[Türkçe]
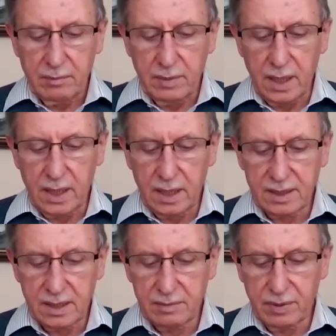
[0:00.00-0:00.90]

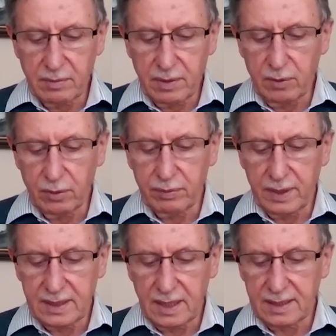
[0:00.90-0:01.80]
manasız bir mahluk
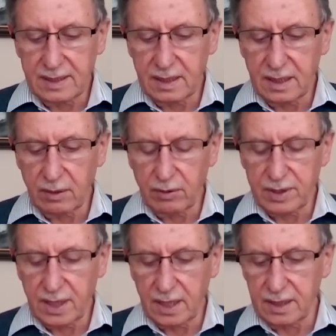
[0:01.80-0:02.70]
menzilesinde
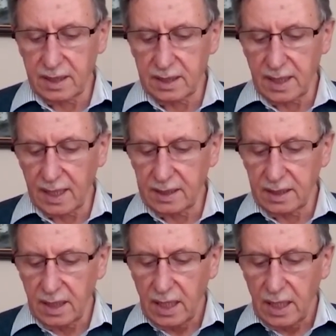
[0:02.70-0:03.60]

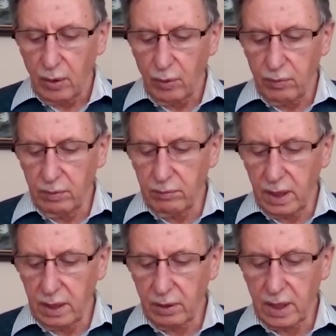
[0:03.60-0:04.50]
gösterdiğinden umum
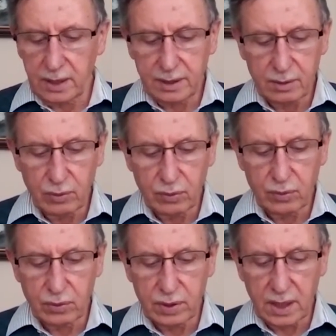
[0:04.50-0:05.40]
mahlukatın
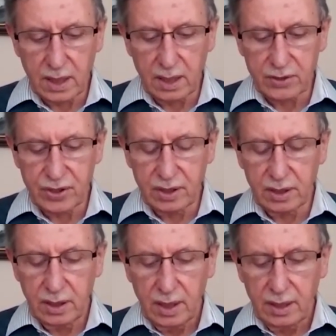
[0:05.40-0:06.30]
hukukuna
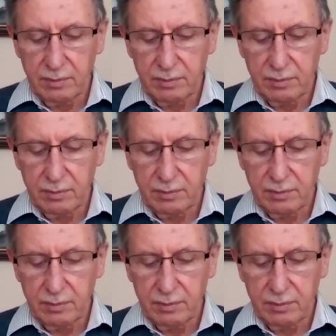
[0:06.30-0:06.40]
karşı